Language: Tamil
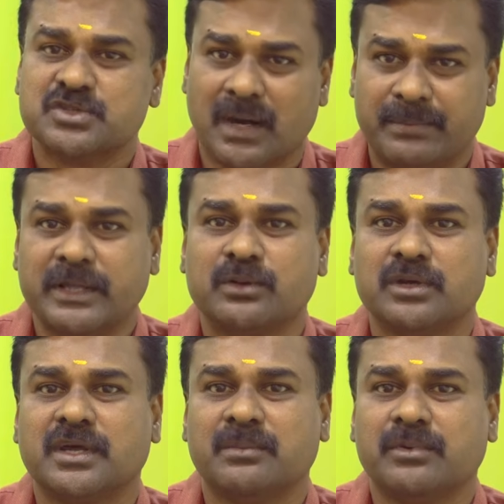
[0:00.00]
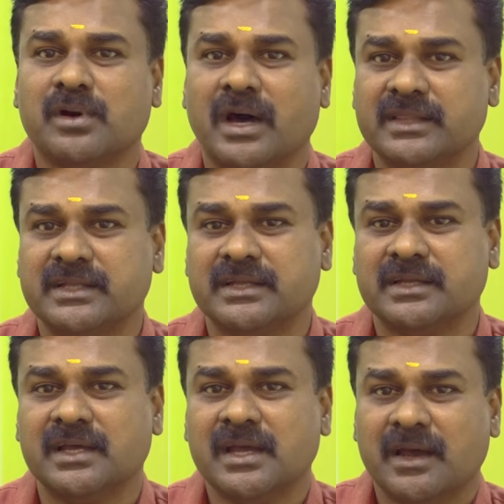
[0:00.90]
ஸோ அப்படி கொடுக்குறப்போ அது
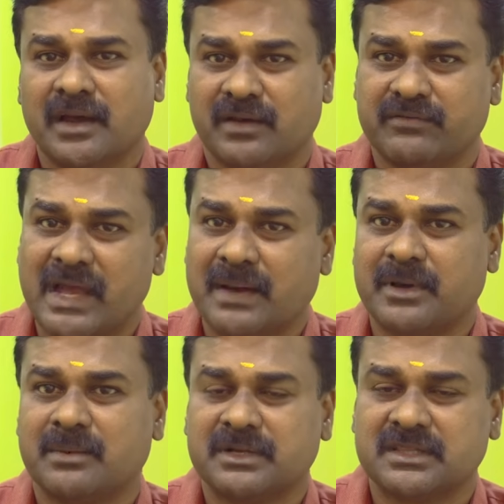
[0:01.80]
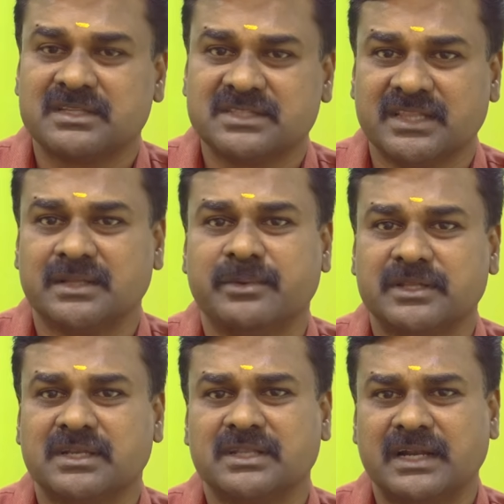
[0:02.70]
வியாபாரப்படுத்துறது
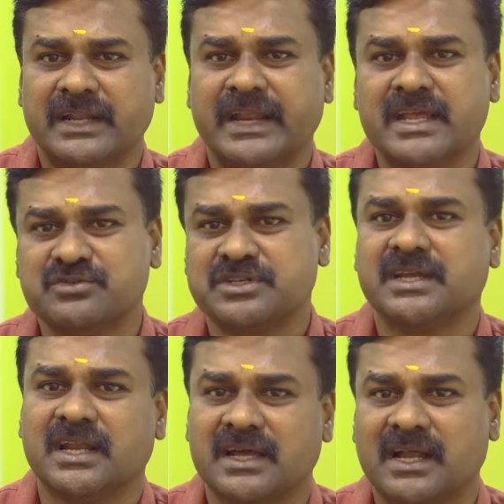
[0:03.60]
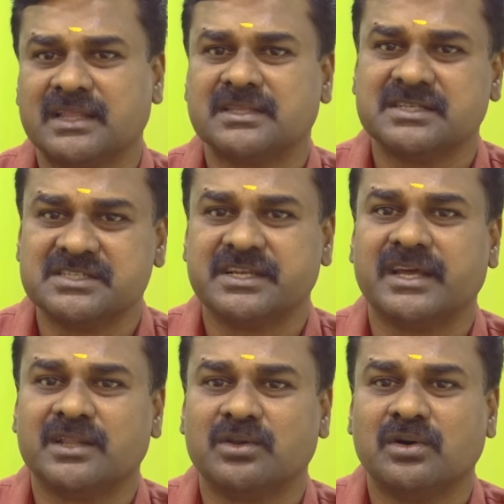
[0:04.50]
சந்தைப்படுத்துறது இதில் நிறைய விஷயங்களை கலந்து
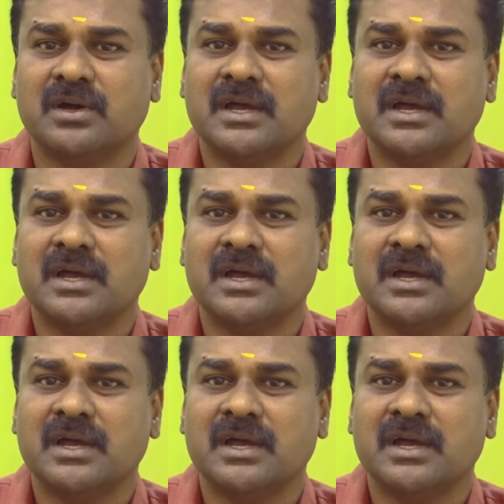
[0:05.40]
செஞ்சுட்டே இருந்தோம்